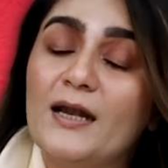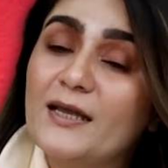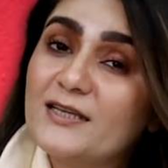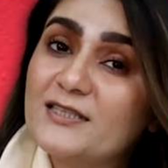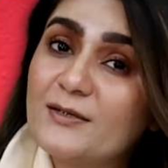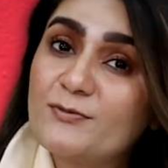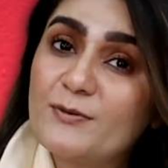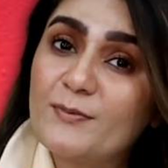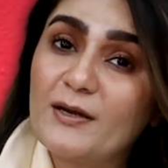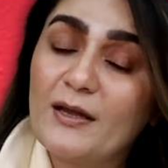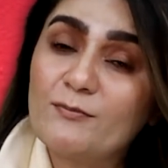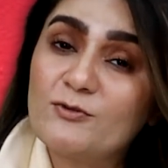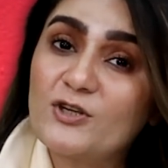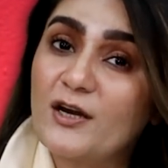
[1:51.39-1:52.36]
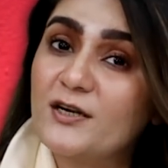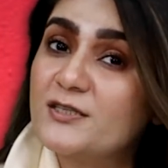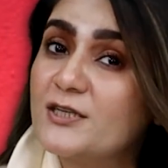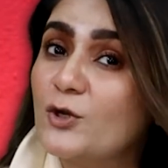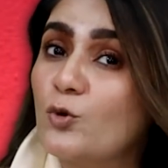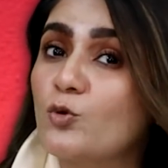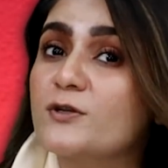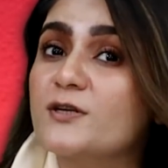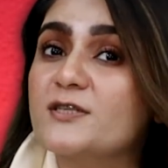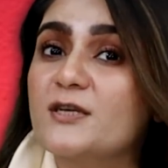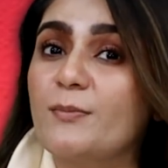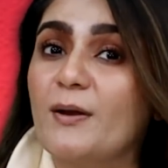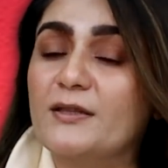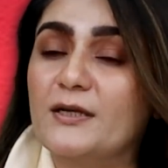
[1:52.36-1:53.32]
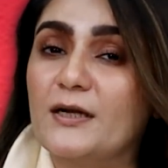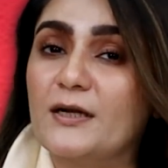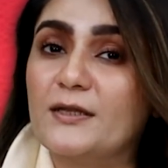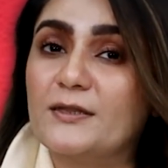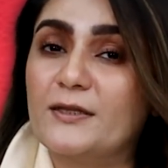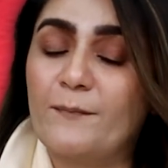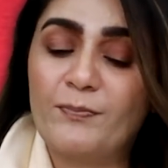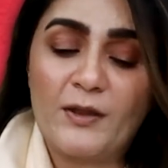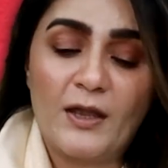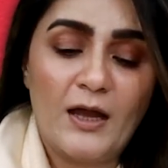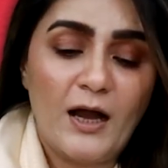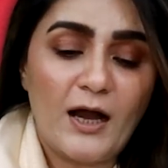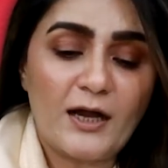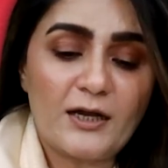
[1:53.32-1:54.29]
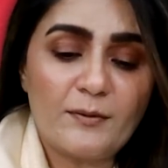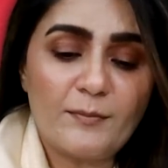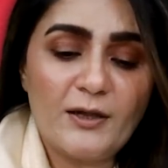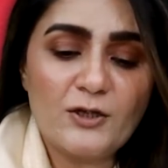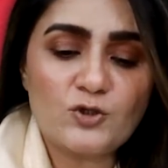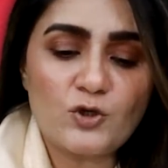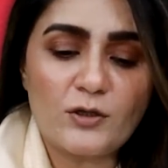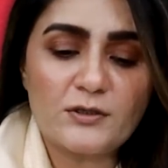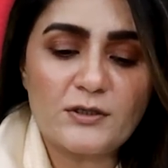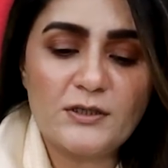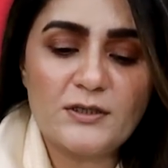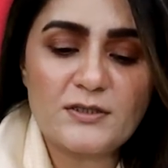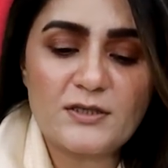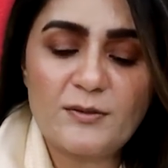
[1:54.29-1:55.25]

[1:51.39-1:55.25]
लेकिन सबसे पहले हम चार स्टेक होल्डर्स की बात कर लेते हैं अगर मैं चौधरी